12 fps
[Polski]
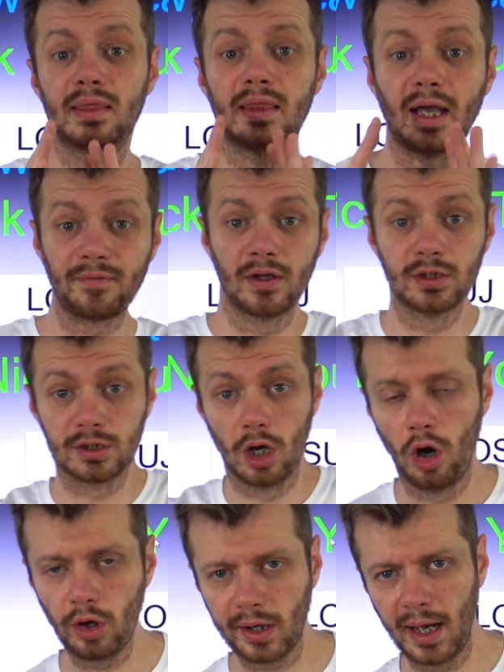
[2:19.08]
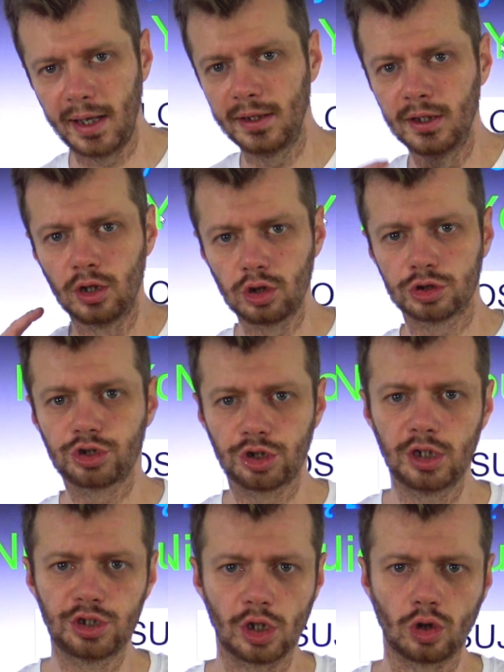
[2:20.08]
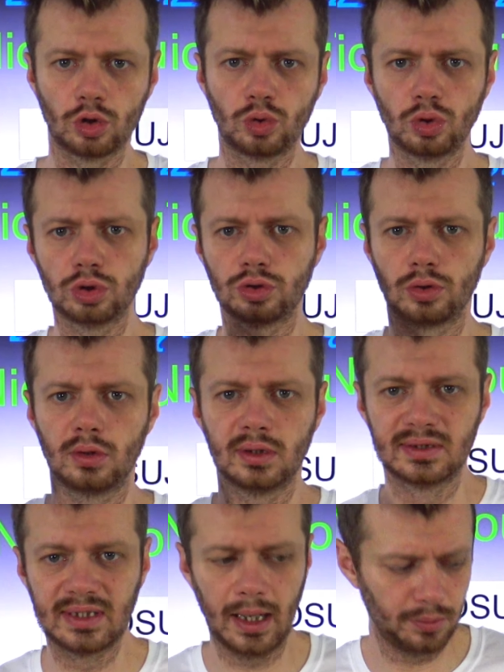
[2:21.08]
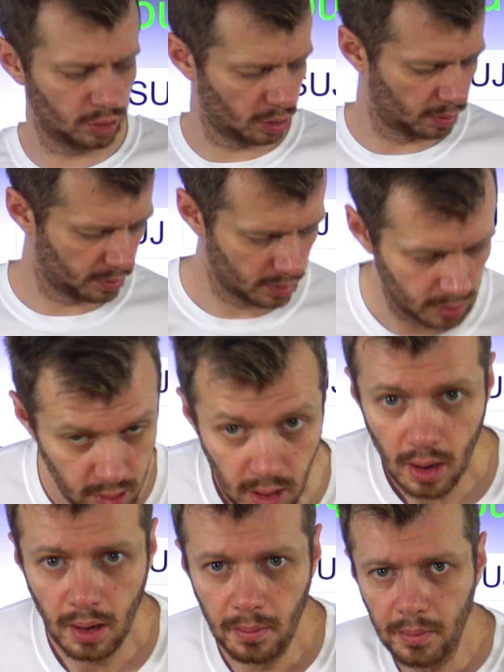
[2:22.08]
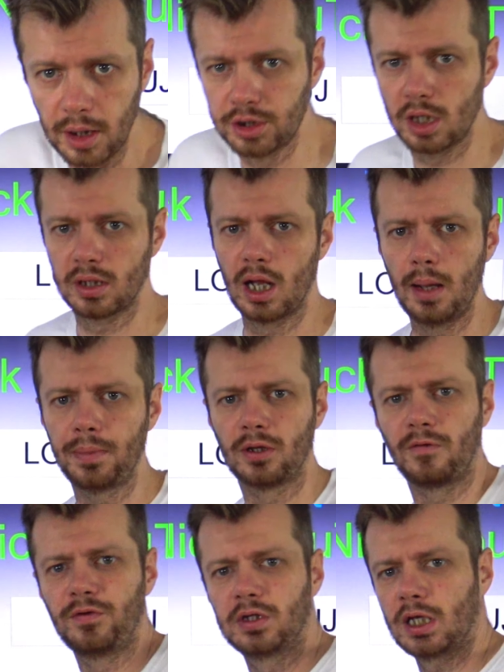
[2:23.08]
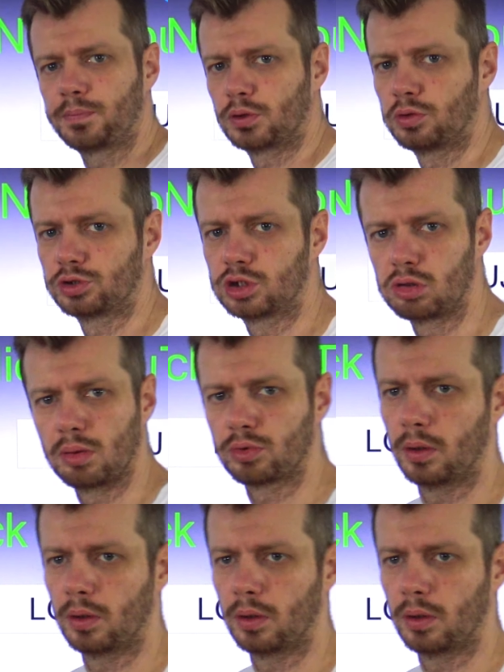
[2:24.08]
Tak więc ok, rozstrzygnięcie konkursu za mną będzie najlepiej to widać, podłączyłem